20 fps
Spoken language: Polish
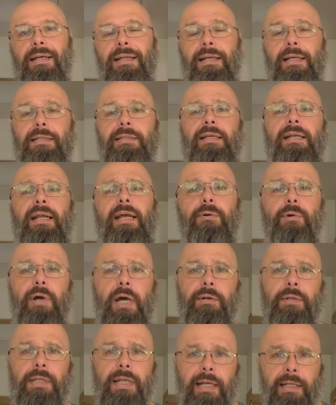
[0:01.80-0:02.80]
Na skraju
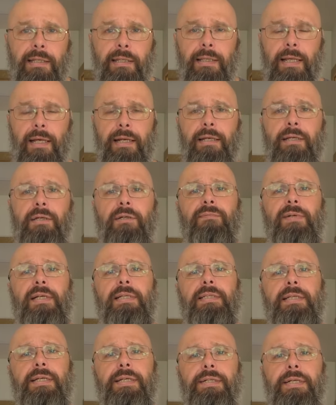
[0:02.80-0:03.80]
Darek, Darek
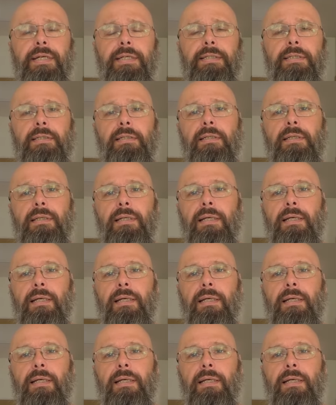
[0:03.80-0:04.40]
Kowalski, cześć.